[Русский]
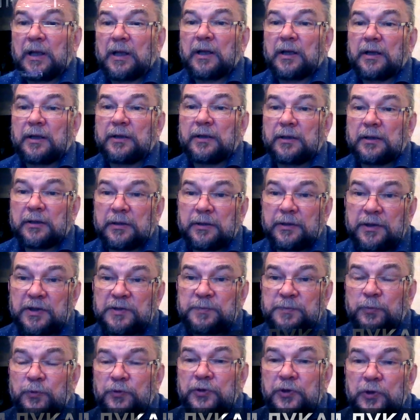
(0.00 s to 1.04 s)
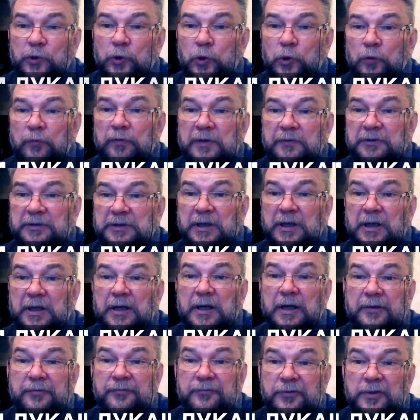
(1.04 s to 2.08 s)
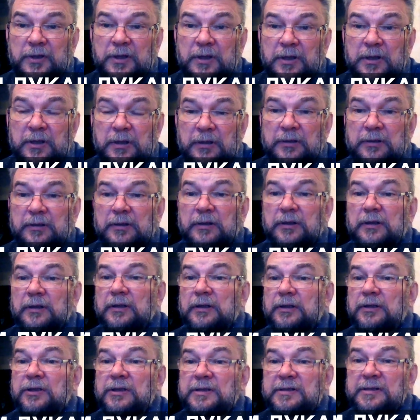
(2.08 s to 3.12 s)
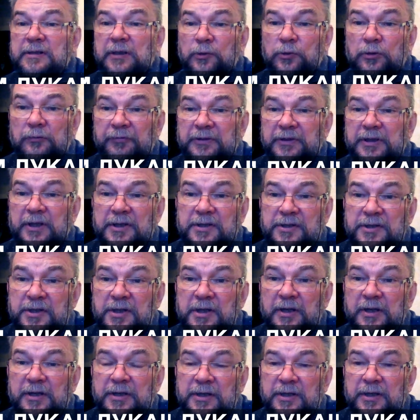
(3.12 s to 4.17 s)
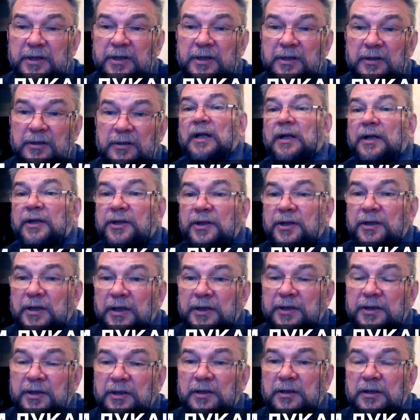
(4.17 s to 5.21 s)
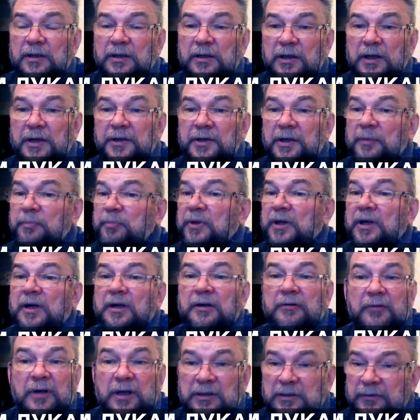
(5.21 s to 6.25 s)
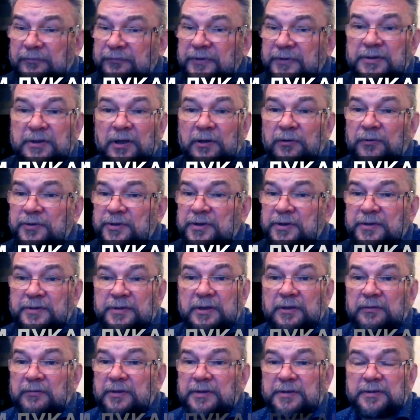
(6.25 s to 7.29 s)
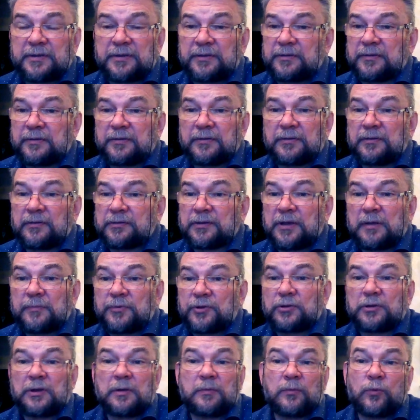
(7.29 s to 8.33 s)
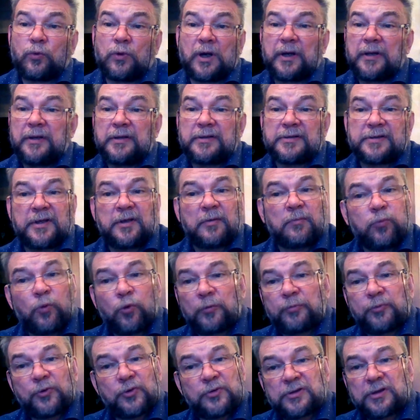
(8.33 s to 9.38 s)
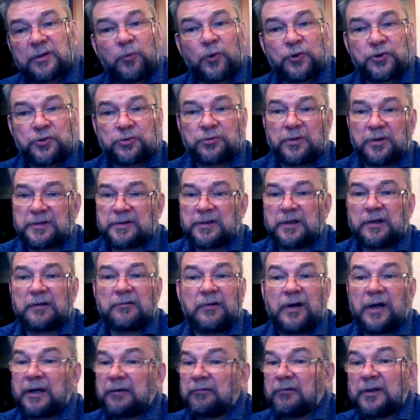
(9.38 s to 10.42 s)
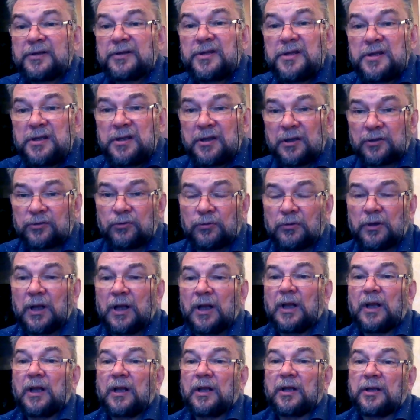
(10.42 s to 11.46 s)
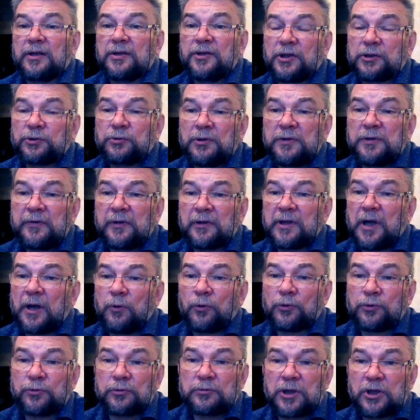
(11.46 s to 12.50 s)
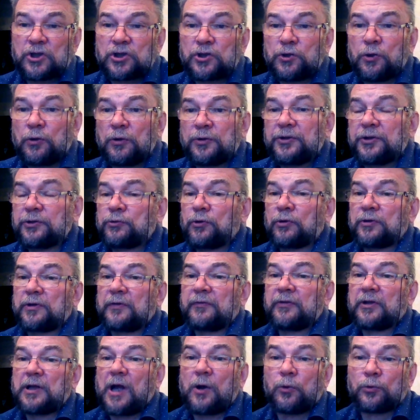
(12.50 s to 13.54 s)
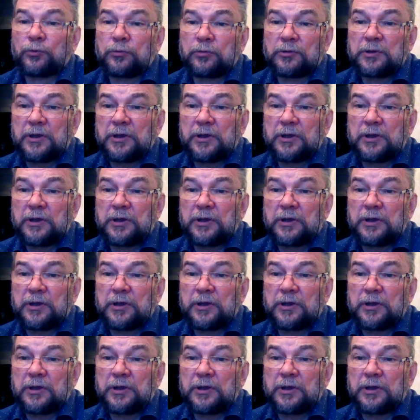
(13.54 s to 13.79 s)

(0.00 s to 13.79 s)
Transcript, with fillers: Э, ни спутниковых фотографий нет, а, ни следов этой техники нет, никаких э, радиоперехватов из Зароченского, э, там, что там украинский бук между собой что-то разговаривал, нету. Никто не видел, как он туда шел, не только видел, как он туда